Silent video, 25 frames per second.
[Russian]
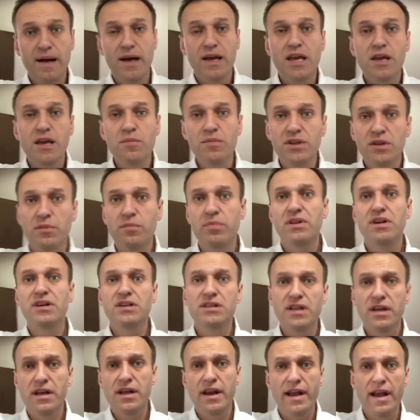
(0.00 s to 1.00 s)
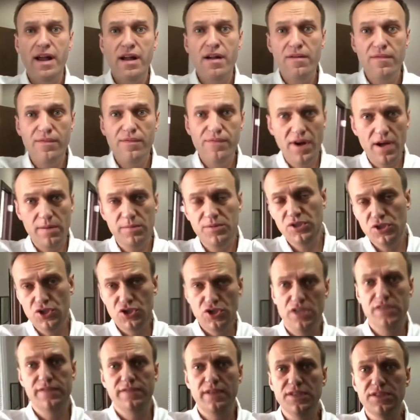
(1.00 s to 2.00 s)
А именно благодаря вам
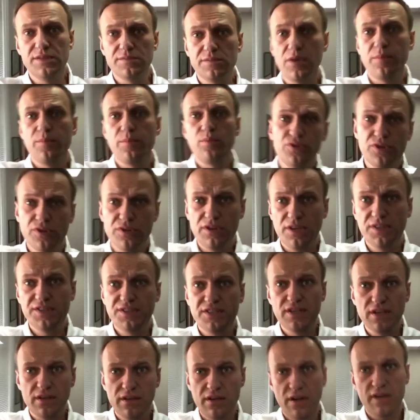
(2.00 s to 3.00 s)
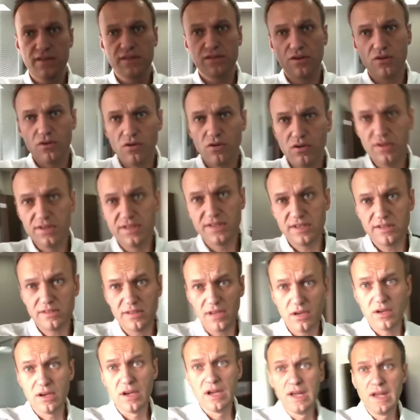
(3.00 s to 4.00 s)
сейчас Владимир Путин так сильно расстроился и
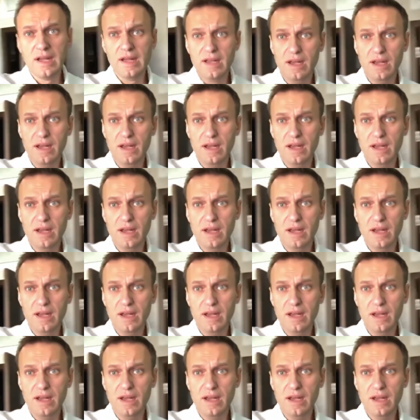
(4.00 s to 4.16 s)
так